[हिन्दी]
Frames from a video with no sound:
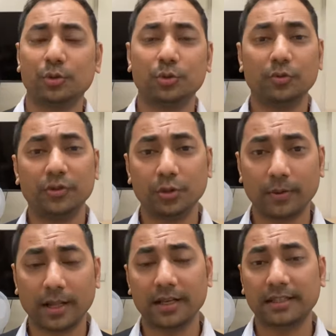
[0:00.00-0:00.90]
यूट्यूब वीडियो
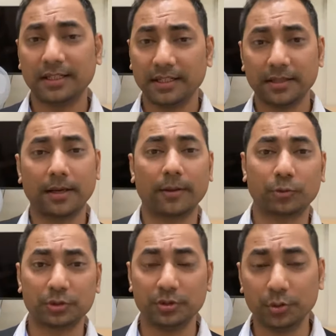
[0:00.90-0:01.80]
बनाने के लिए
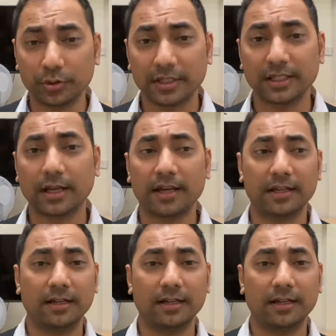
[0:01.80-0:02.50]
कुछ यूके दिखा रहे हैं